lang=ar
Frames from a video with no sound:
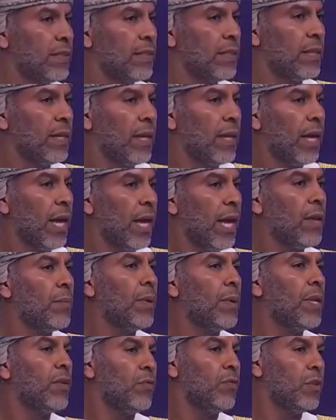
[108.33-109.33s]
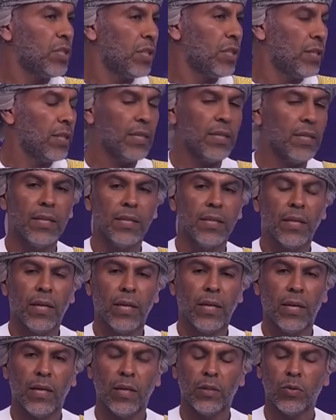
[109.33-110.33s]
تكون مركزة أكثر على
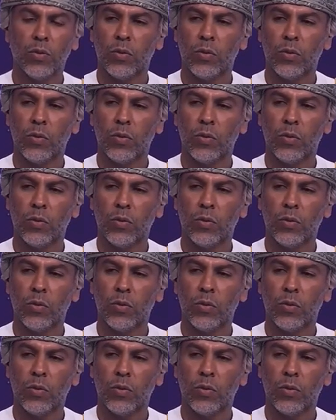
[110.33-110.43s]
البشر